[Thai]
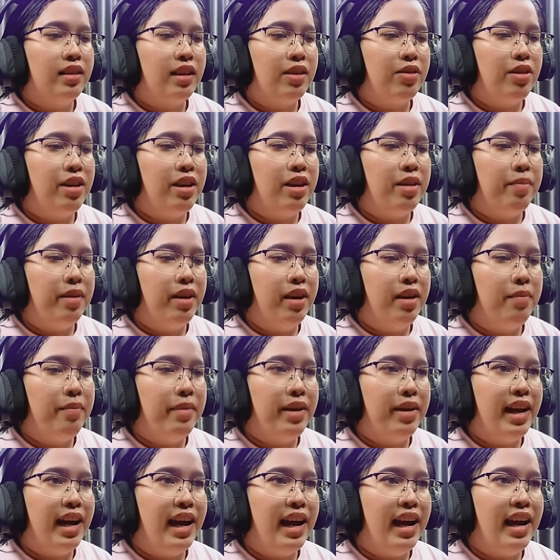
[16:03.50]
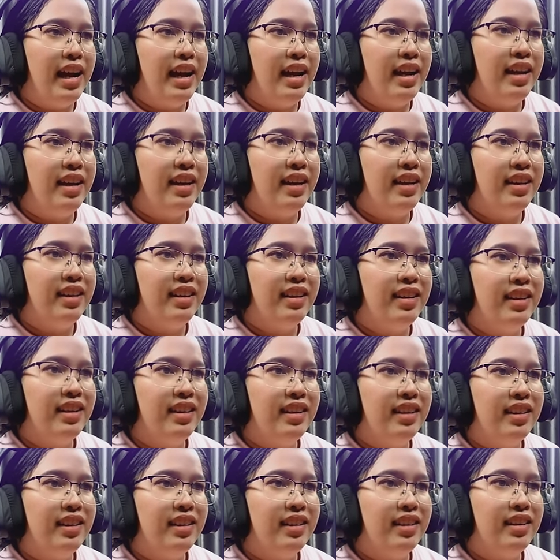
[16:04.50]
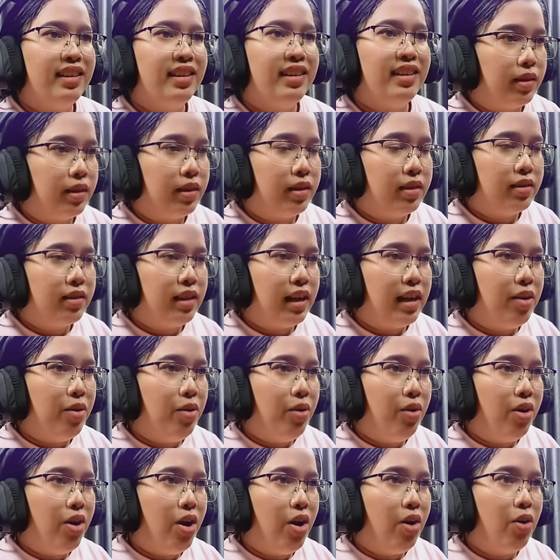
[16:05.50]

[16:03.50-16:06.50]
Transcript: แต่ก้อนหินเพิ่มไม่ได้ใส่โอ๊ก